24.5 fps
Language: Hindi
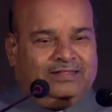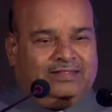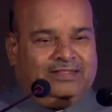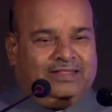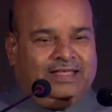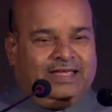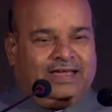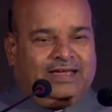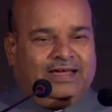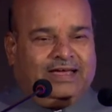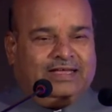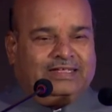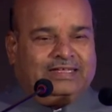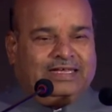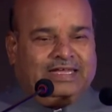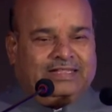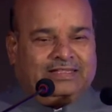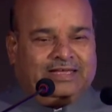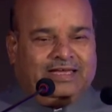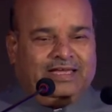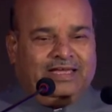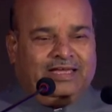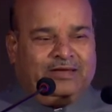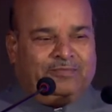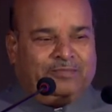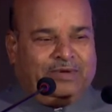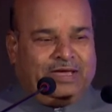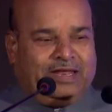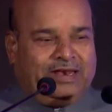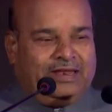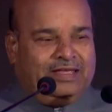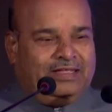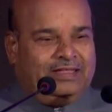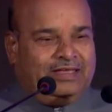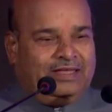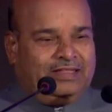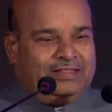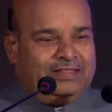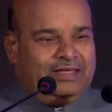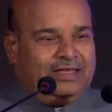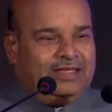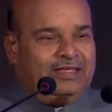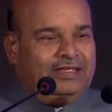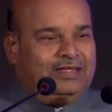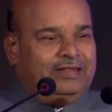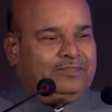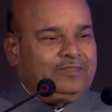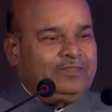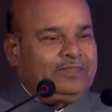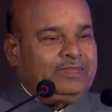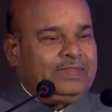देखा जाता है माना जाता है